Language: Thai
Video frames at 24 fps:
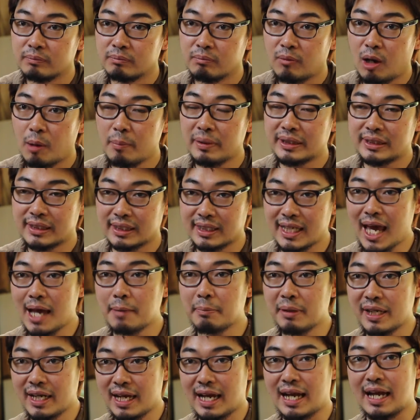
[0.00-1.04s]
เพราะมันจะแก้
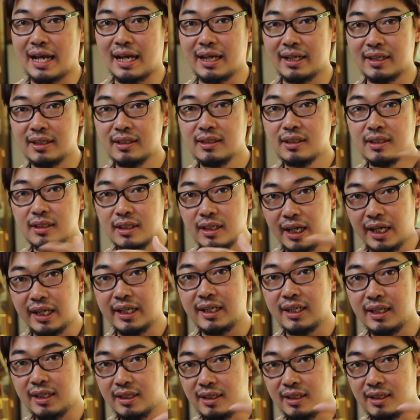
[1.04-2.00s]
ปัญหาไอ้